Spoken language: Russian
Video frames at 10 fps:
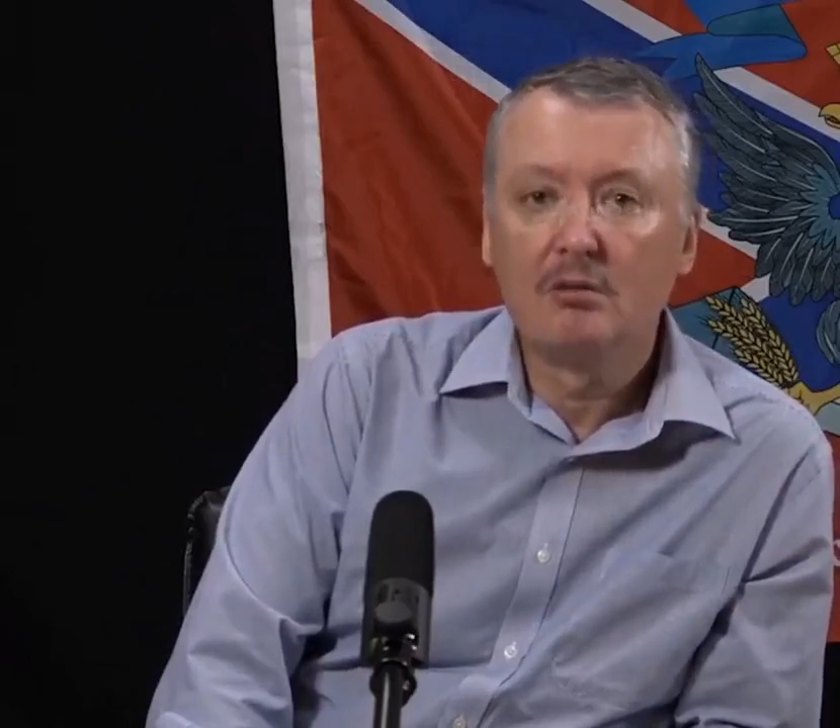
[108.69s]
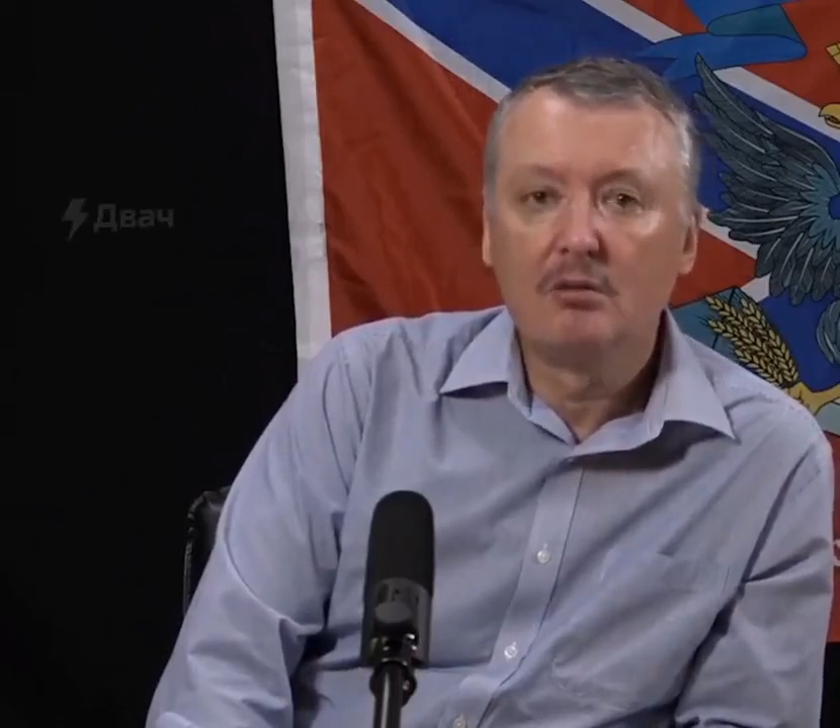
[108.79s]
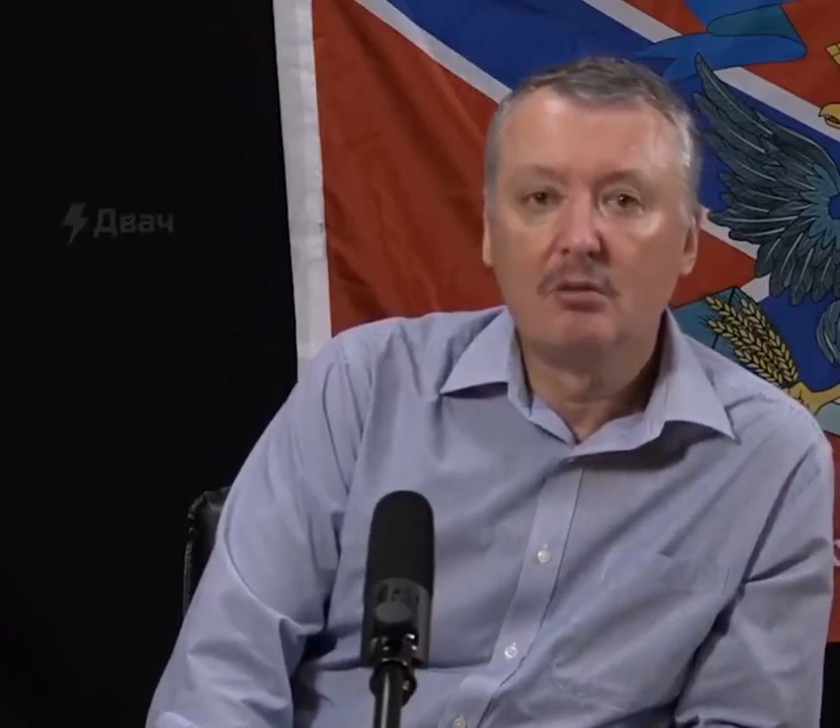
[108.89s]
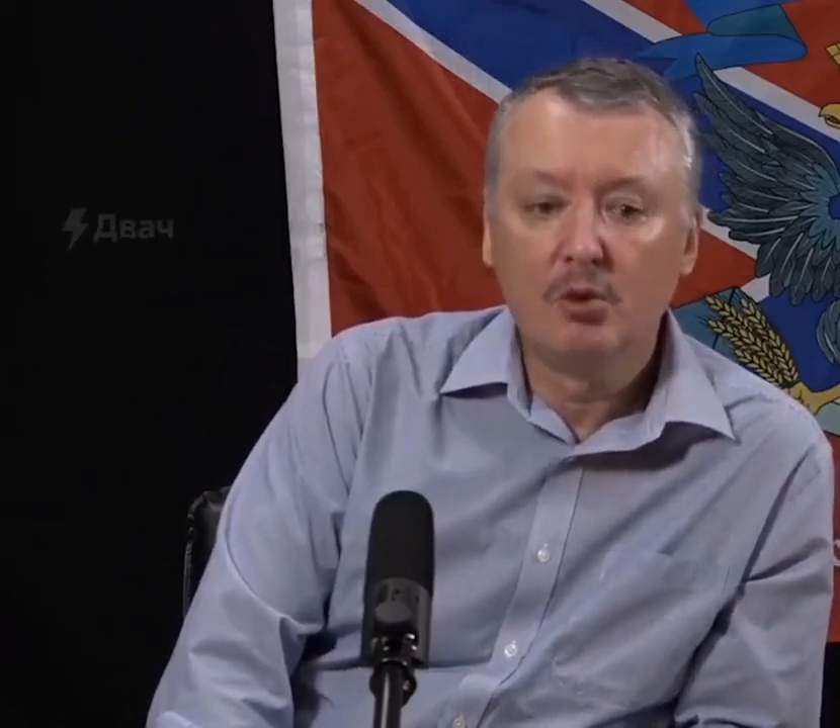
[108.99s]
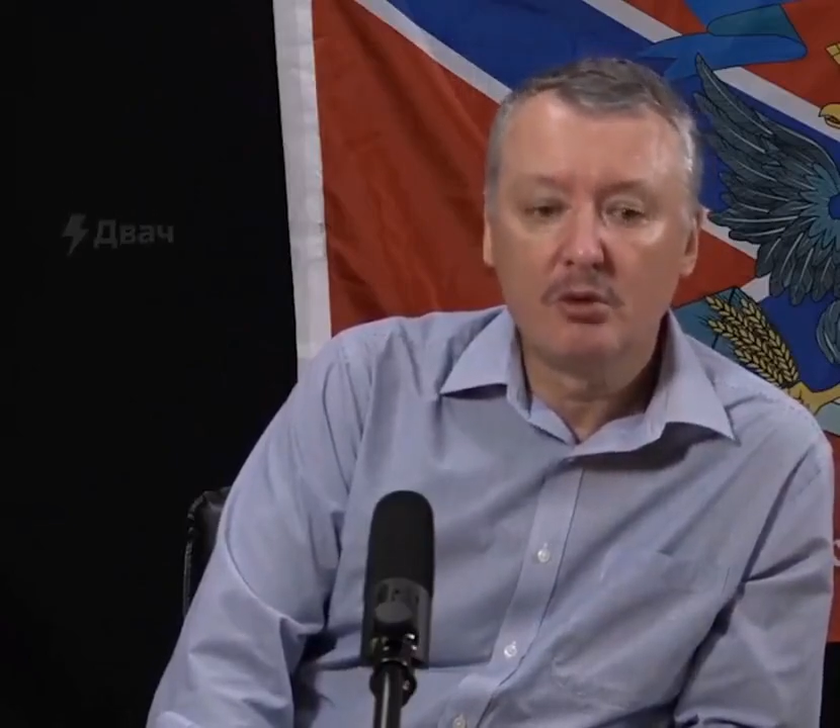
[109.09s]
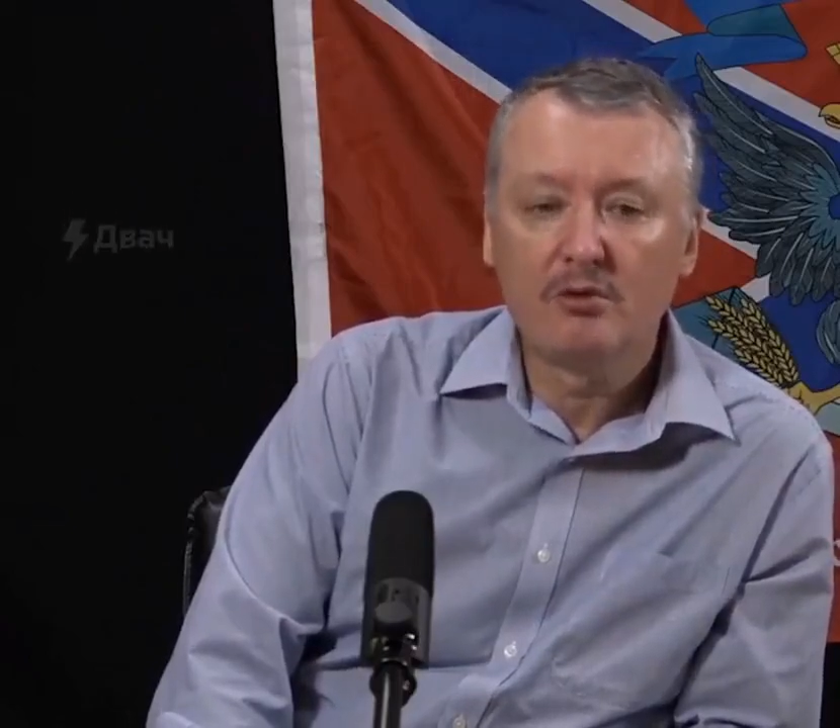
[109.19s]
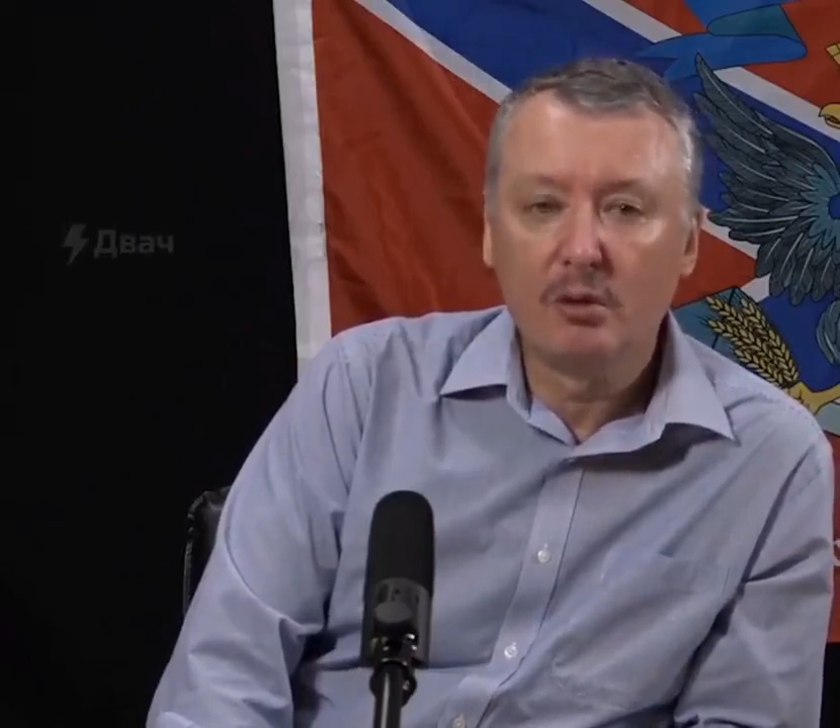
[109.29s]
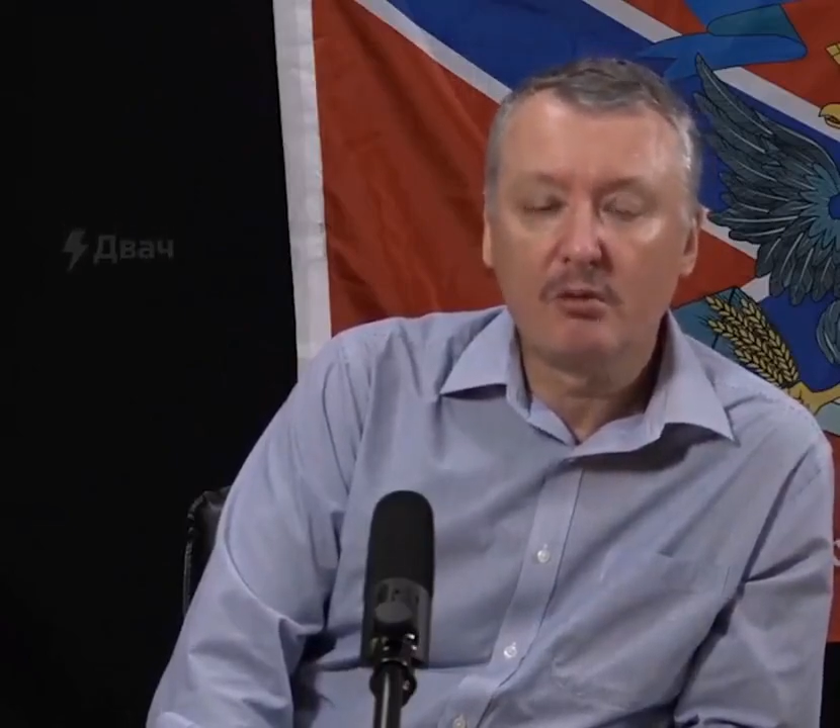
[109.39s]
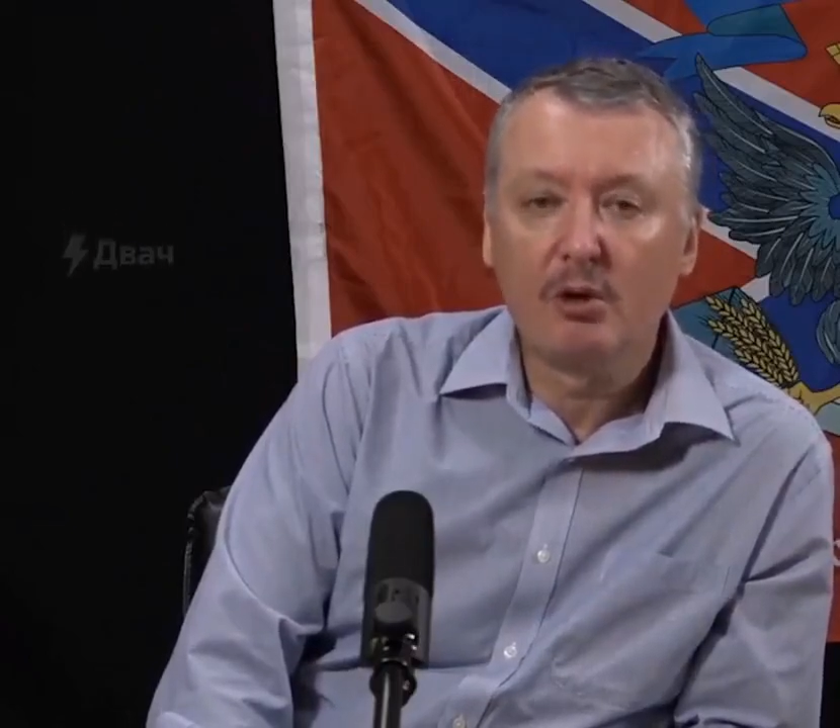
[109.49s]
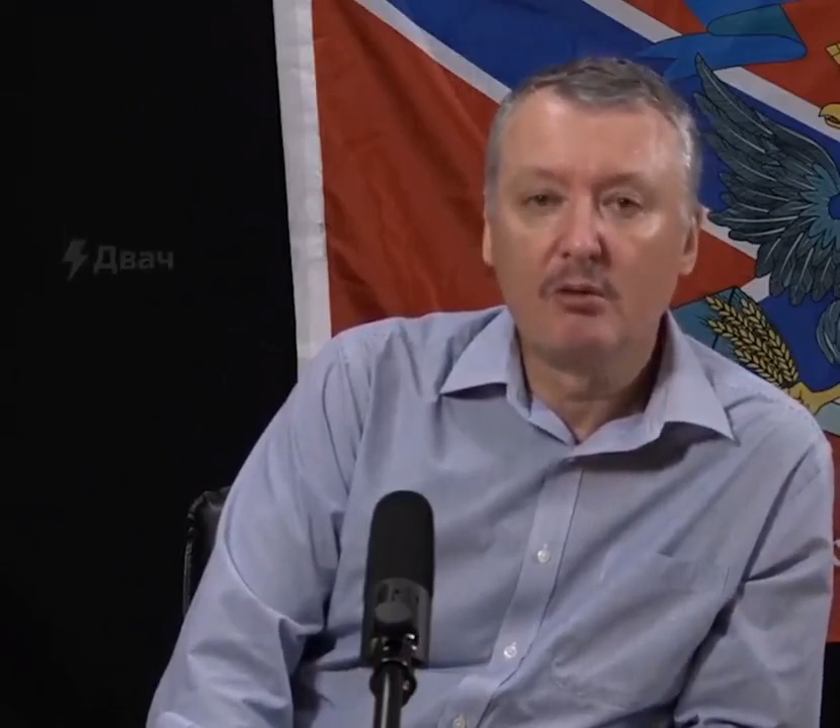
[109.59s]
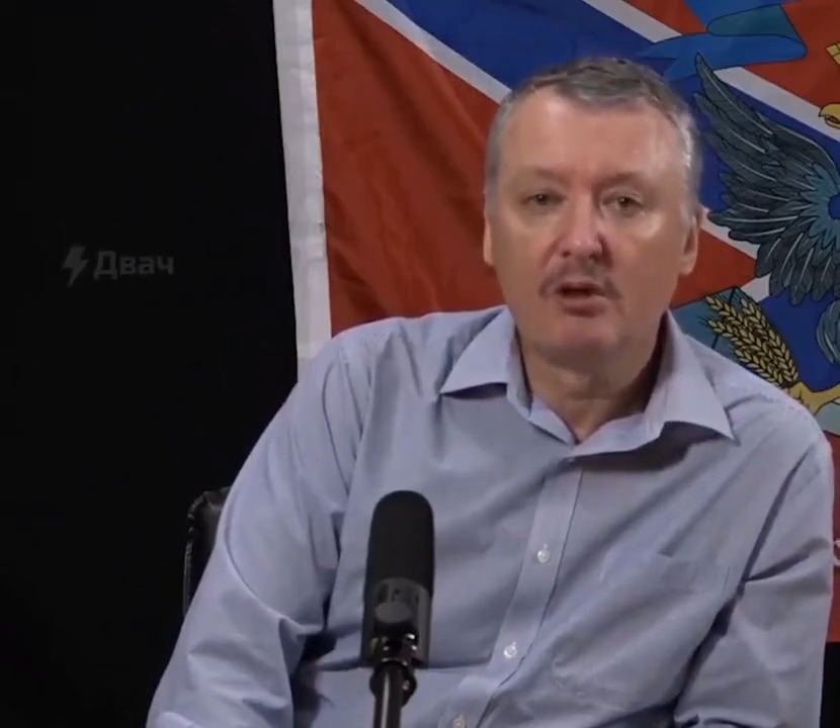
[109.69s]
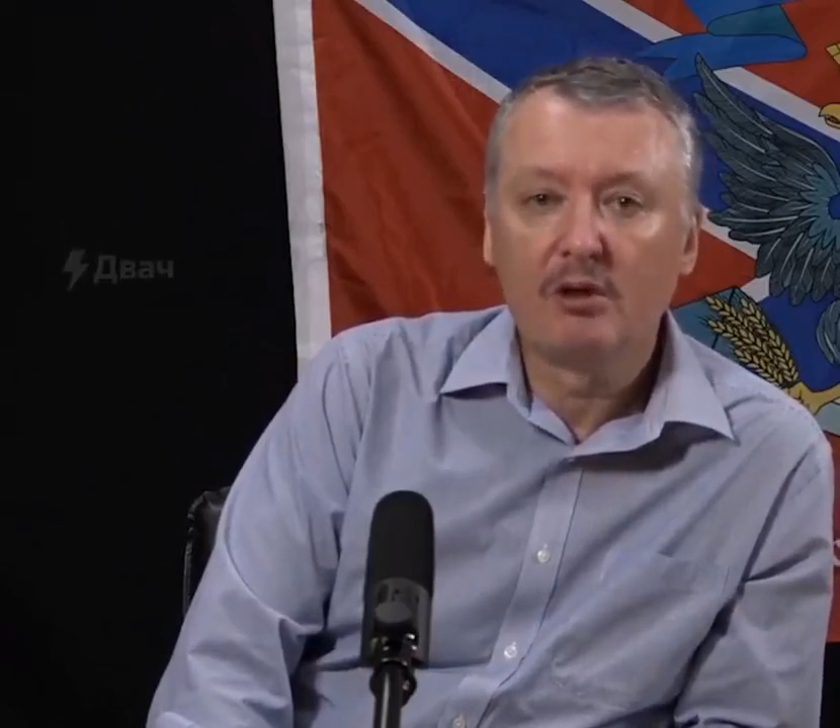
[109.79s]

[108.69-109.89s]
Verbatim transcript: будет сформированы